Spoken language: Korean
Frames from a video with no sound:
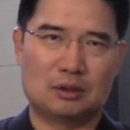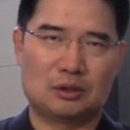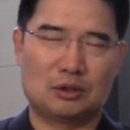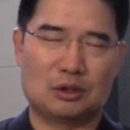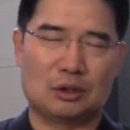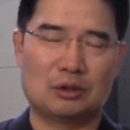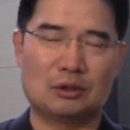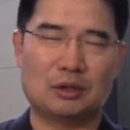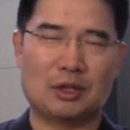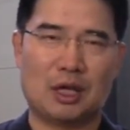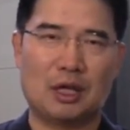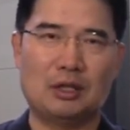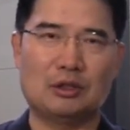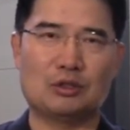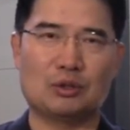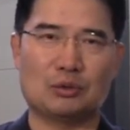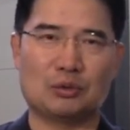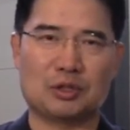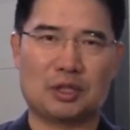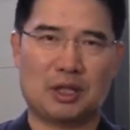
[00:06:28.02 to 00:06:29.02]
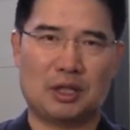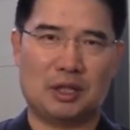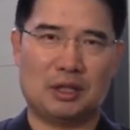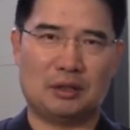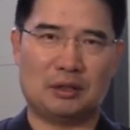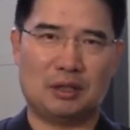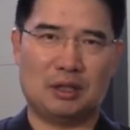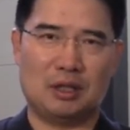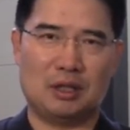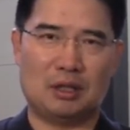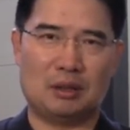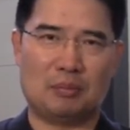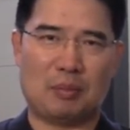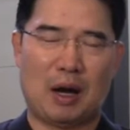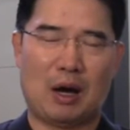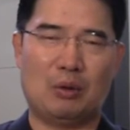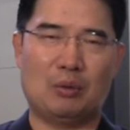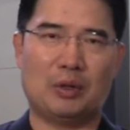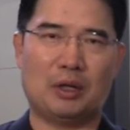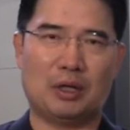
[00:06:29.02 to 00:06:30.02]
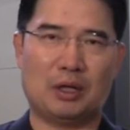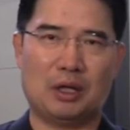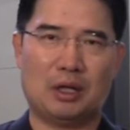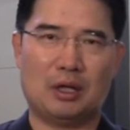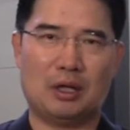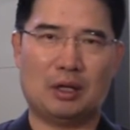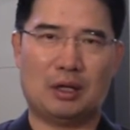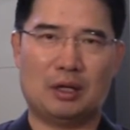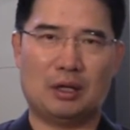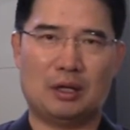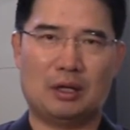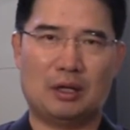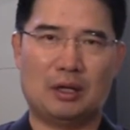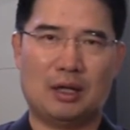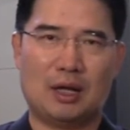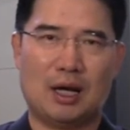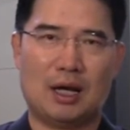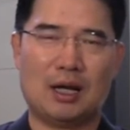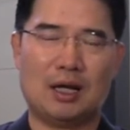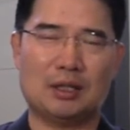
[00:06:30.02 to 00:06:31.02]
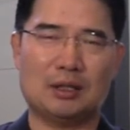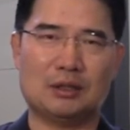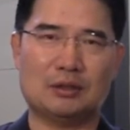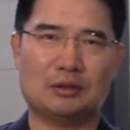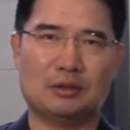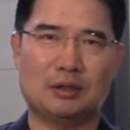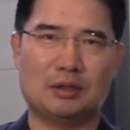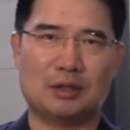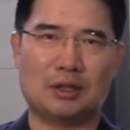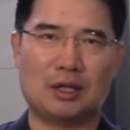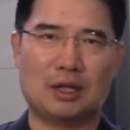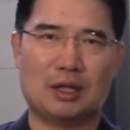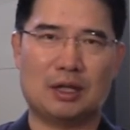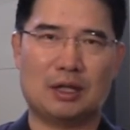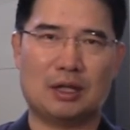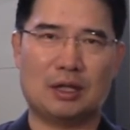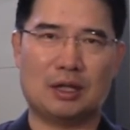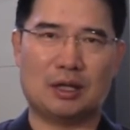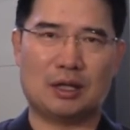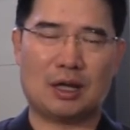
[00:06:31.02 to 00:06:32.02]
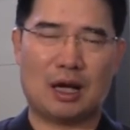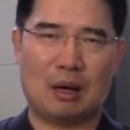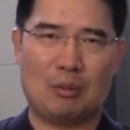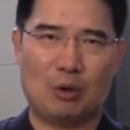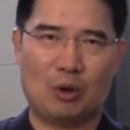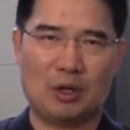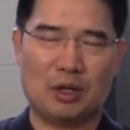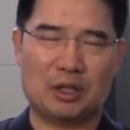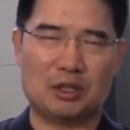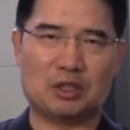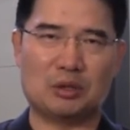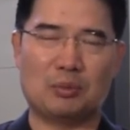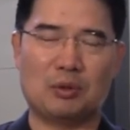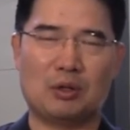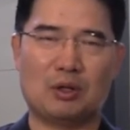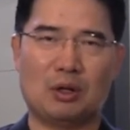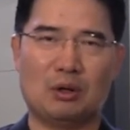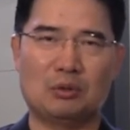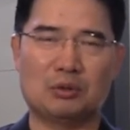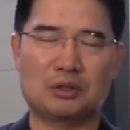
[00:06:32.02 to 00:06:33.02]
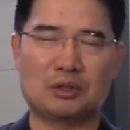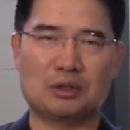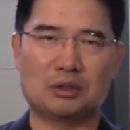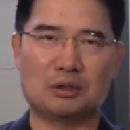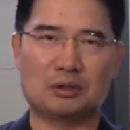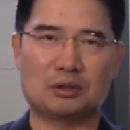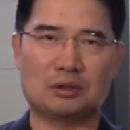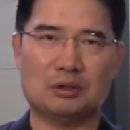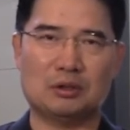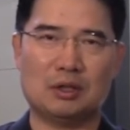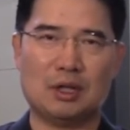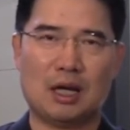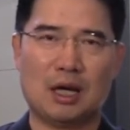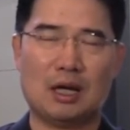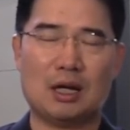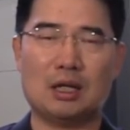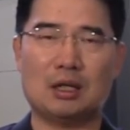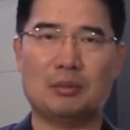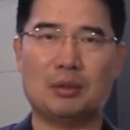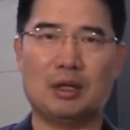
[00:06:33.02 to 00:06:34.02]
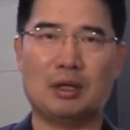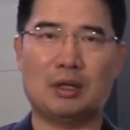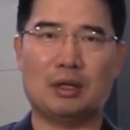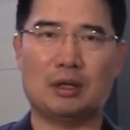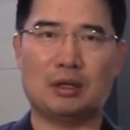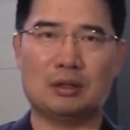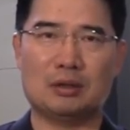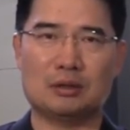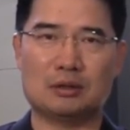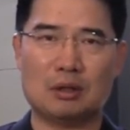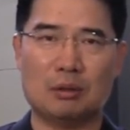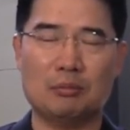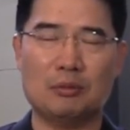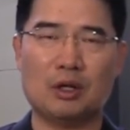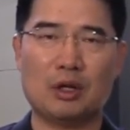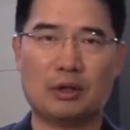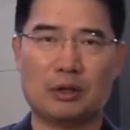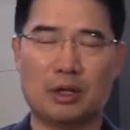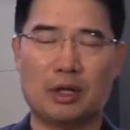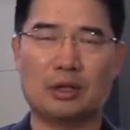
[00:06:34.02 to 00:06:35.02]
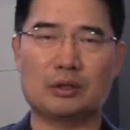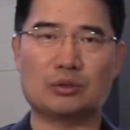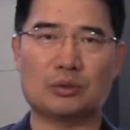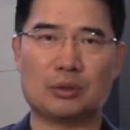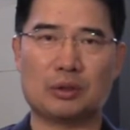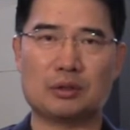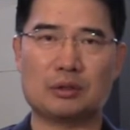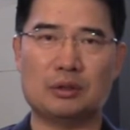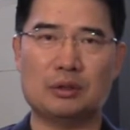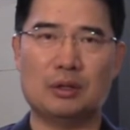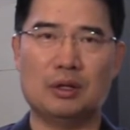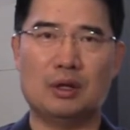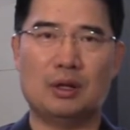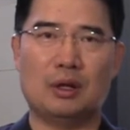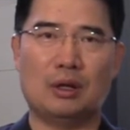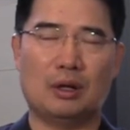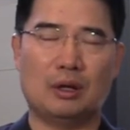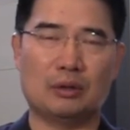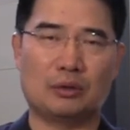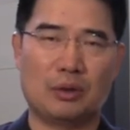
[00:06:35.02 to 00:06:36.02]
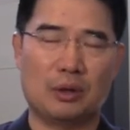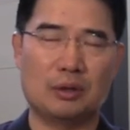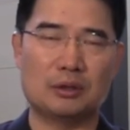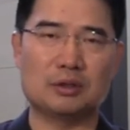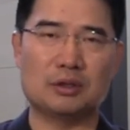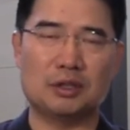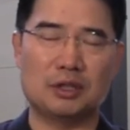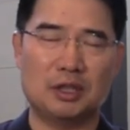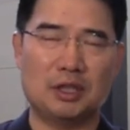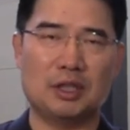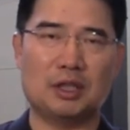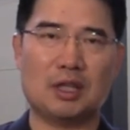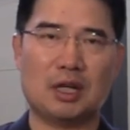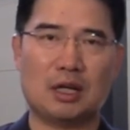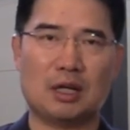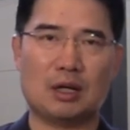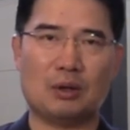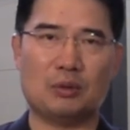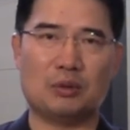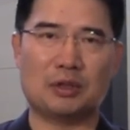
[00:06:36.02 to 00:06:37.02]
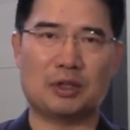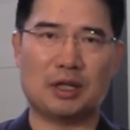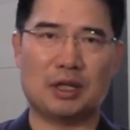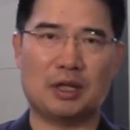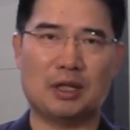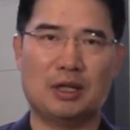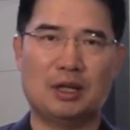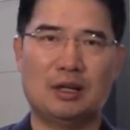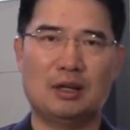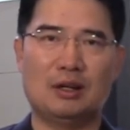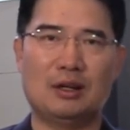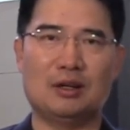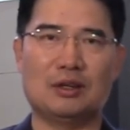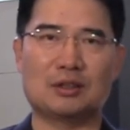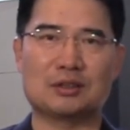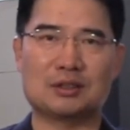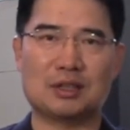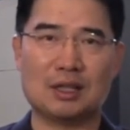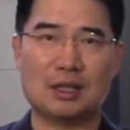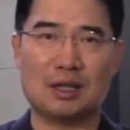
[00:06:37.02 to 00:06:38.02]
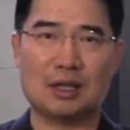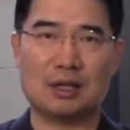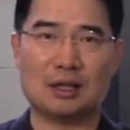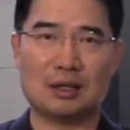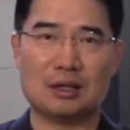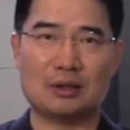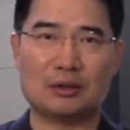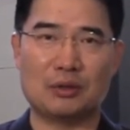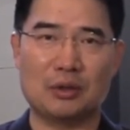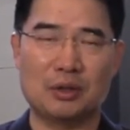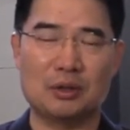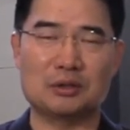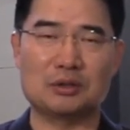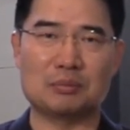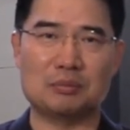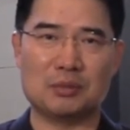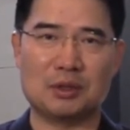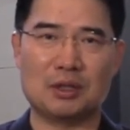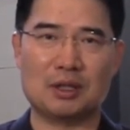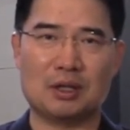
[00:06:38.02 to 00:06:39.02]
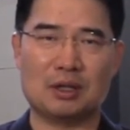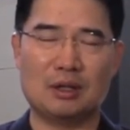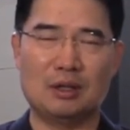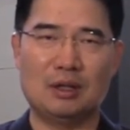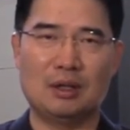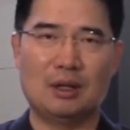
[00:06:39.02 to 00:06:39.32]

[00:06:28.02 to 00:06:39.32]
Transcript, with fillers: 저는 개인적으로 생각할 때 바울에게 하나님께서 이렇게 감옥 안에 집어 넣으신 것은 하나님의 그 섭리와 계획 속에서 어, 되어진 일이다라고 이렇게 어, 생각되어집니다.